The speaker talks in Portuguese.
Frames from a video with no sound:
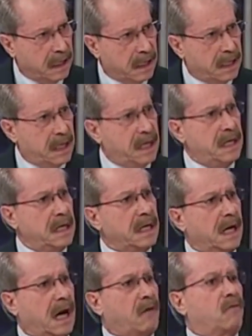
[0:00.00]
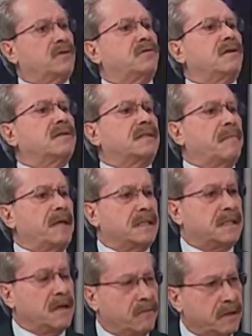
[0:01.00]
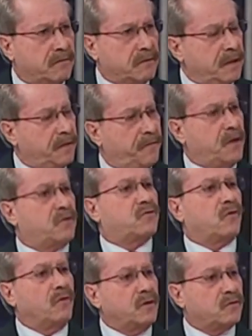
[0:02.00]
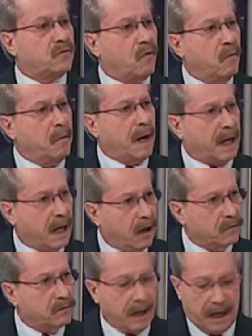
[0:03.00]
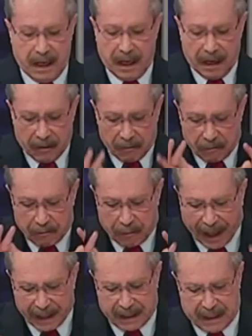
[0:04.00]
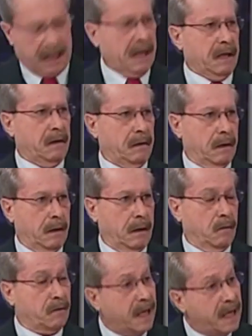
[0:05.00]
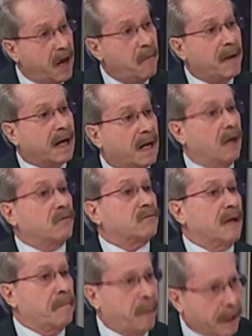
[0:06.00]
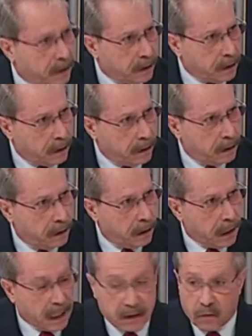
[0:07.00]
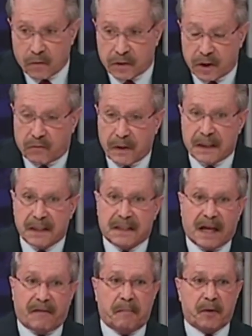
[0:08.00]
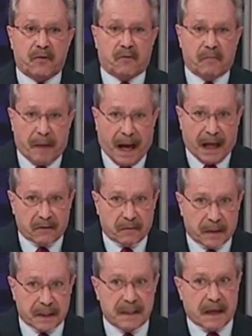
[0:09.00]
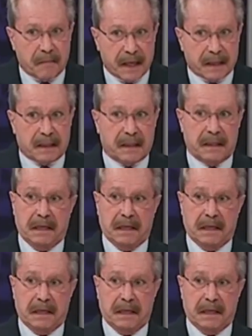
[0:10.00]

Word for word: E a Constituição estabeleceu isso e fixou isso como uma cláusula pétrea. O que, que é uma cláusula pétrea? Quer dizer, o Constituinte estava preocupado, precisamente,